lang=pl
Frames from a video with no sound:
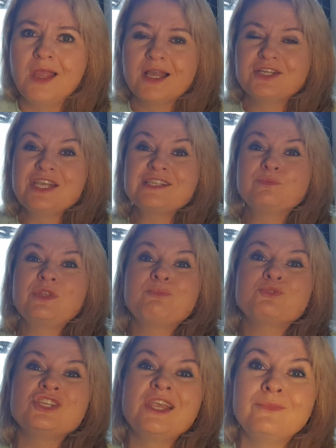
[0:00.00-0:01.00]
Gdzie są te
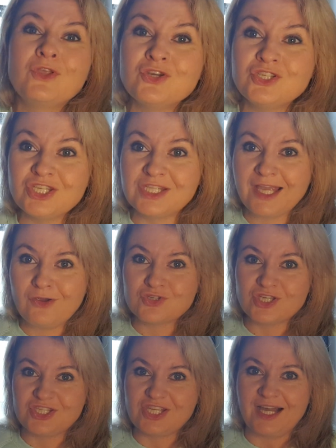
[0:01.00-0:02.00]
przyjemności tego
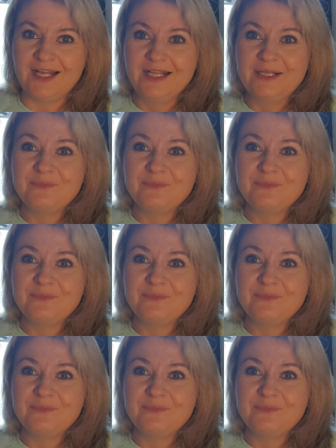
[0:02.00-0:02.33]
życia?